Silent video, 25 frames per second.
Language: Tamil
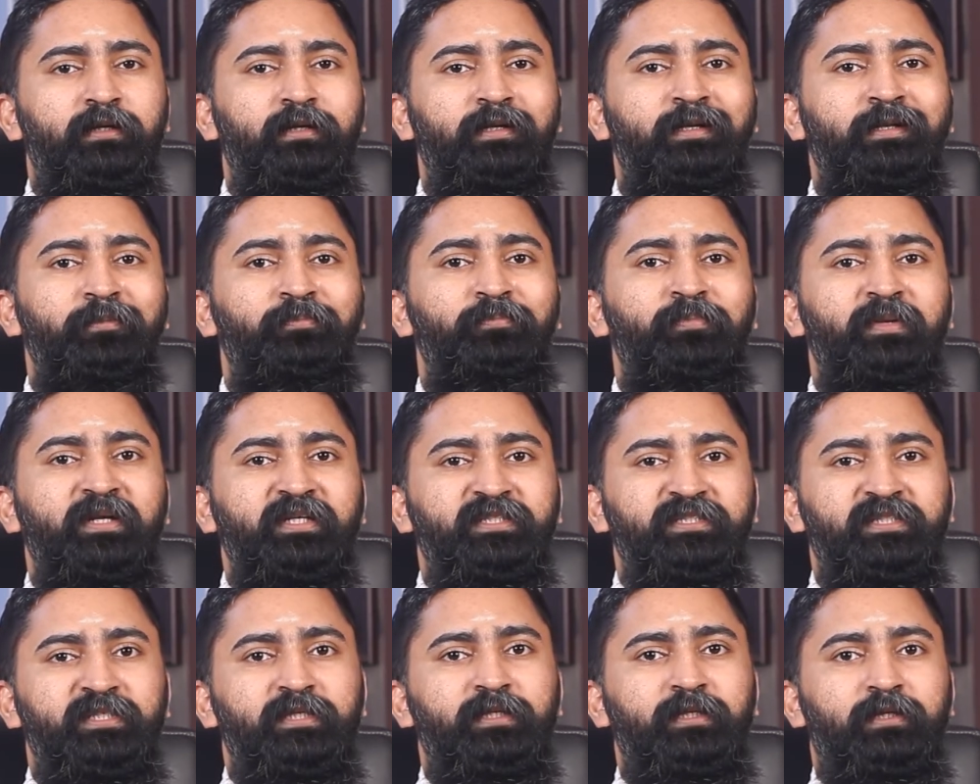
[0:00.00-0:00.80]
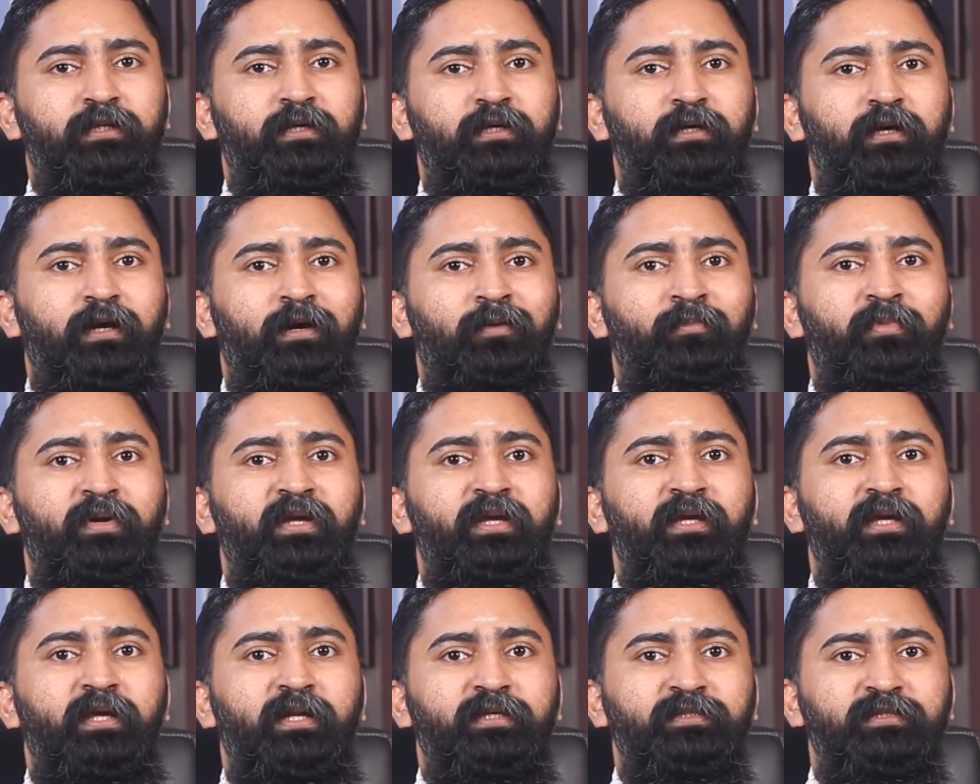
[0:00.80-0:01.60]
டிப்ரெஷன்
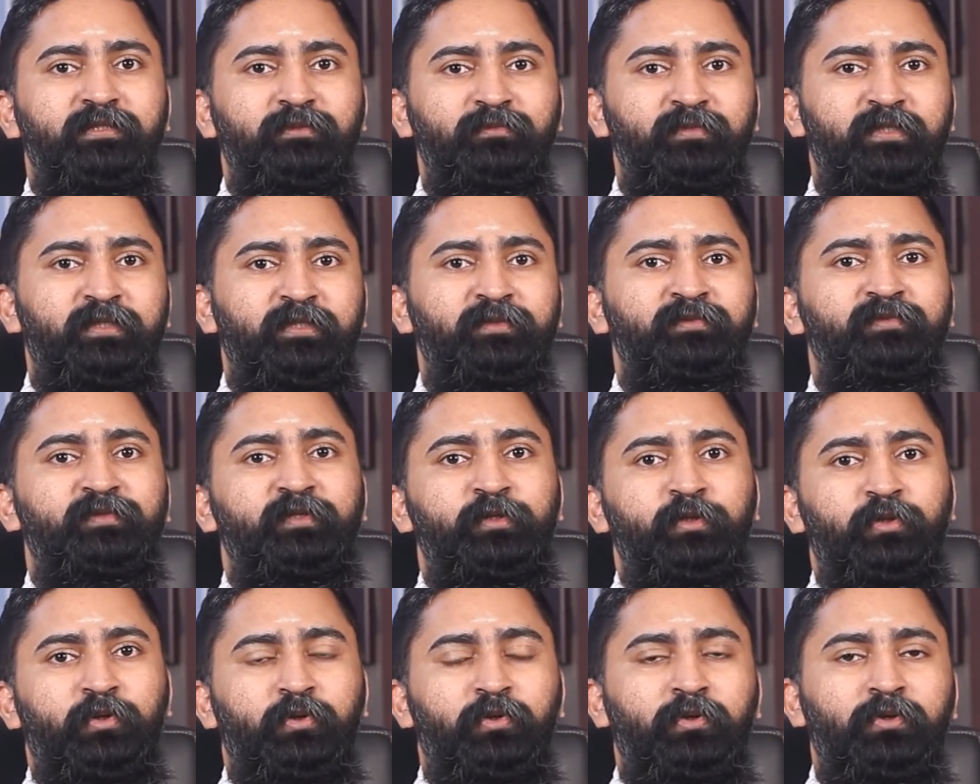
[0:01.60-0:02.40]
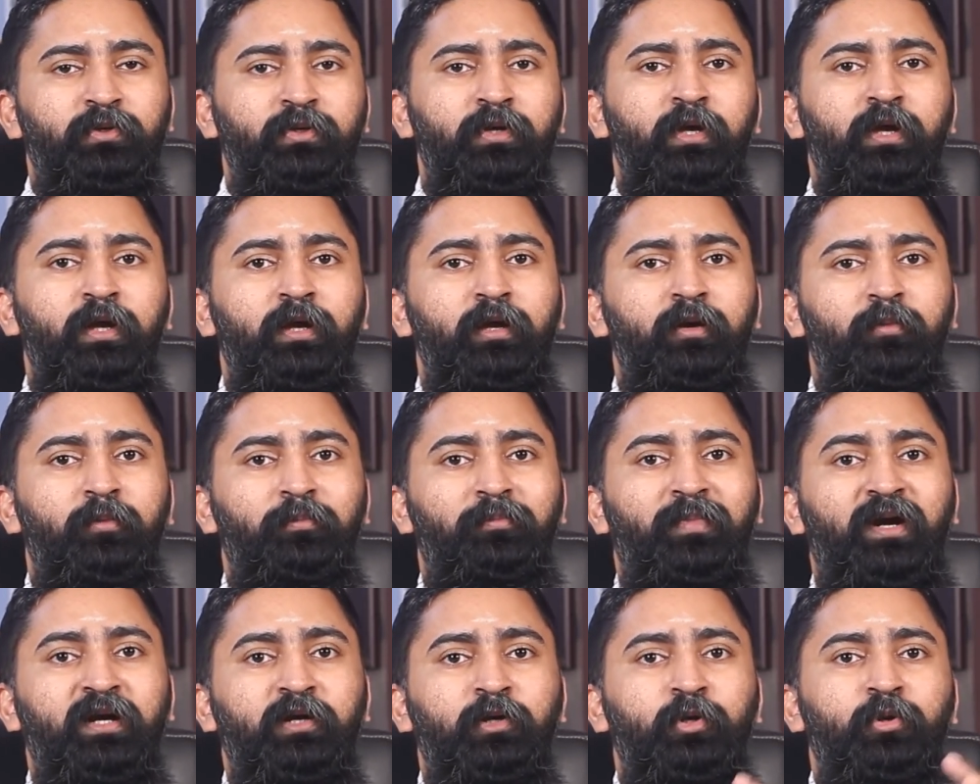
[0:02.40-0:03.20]
அப்படிங்கிற சிம்டம்ஸ் இருக்கும்
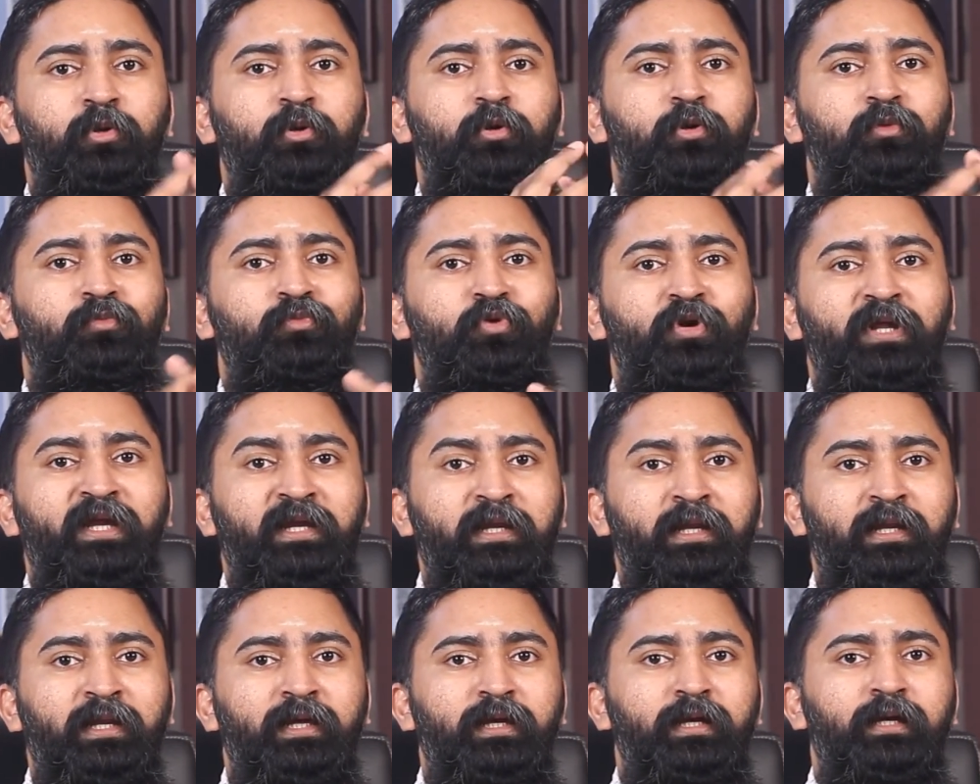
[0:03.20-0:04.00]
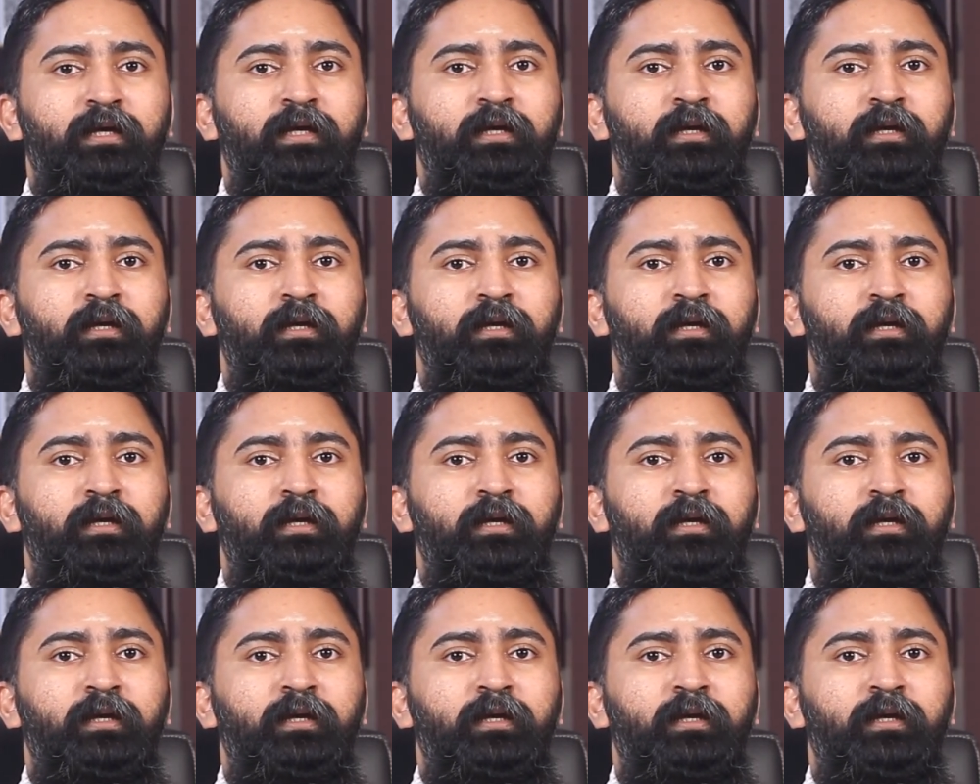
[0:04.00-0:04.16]
மற்றொரு முனையில்